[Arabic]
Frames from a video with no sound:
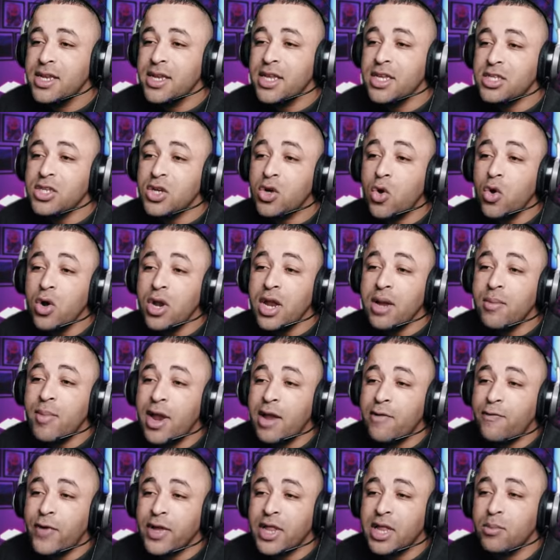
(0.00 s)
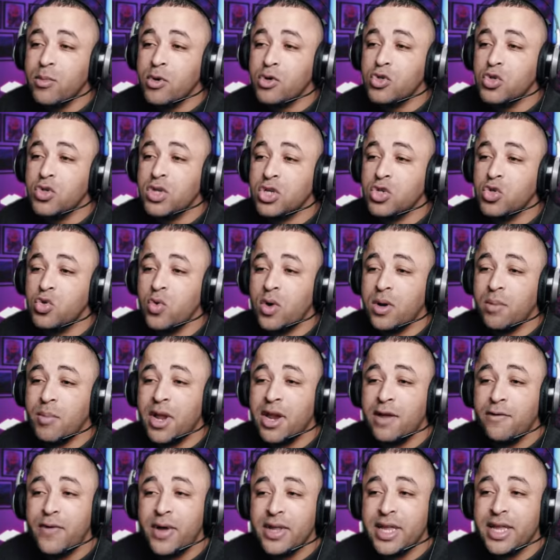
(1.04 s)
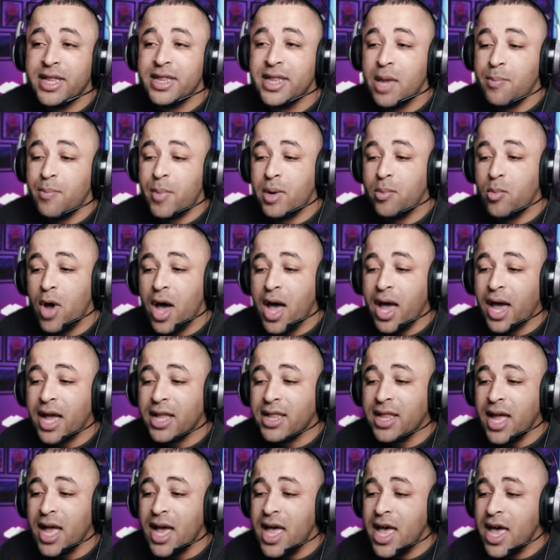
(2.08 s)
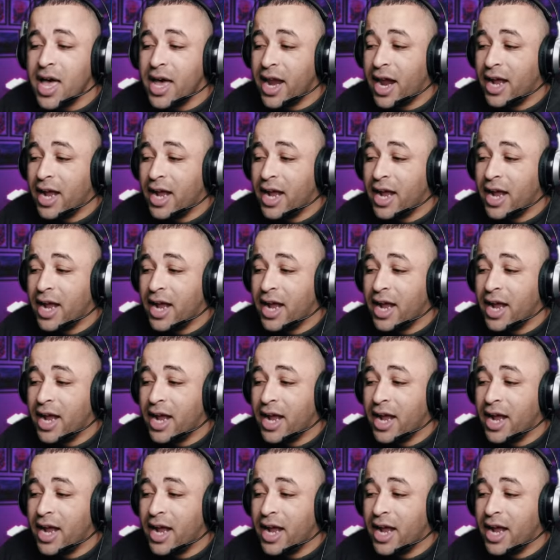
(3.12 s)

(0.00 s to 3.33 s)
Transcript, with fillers: نيجي كل الملفات الموجوده جوا الملفات التم المؤقته